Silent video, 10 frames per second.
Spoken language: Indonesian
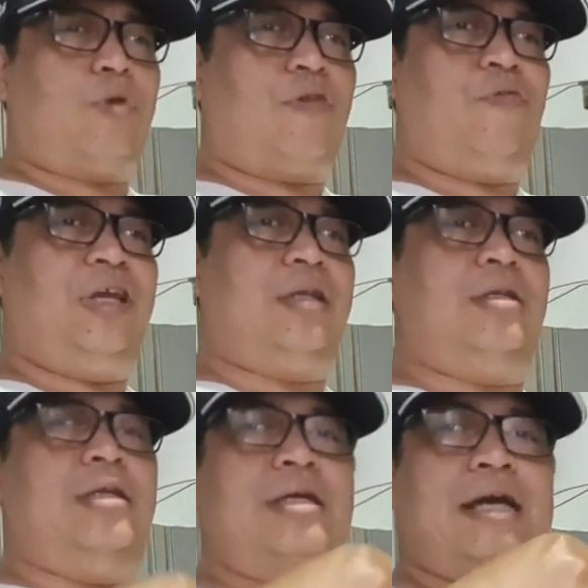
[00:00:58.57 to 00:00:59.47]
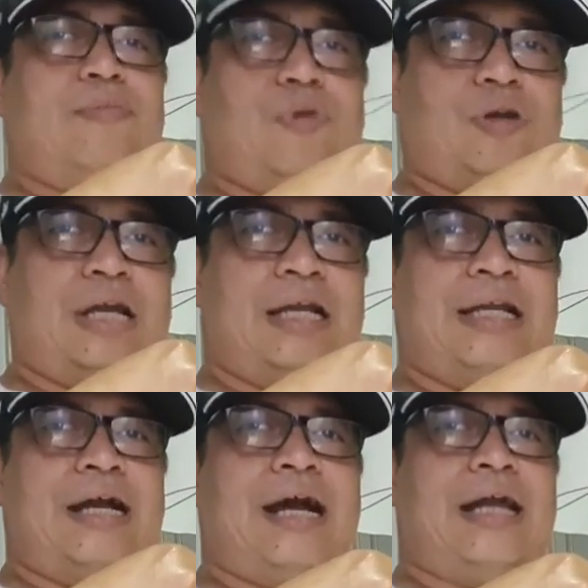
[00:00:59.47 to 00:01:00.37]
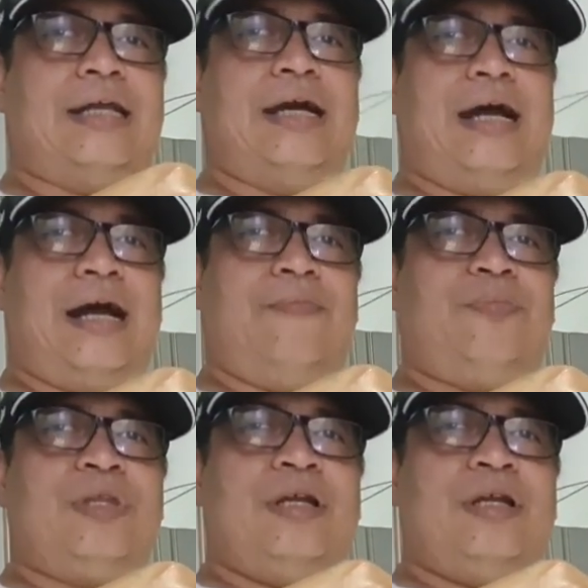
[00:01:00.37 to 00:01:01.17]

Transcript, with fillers: profit dengan modal yang ada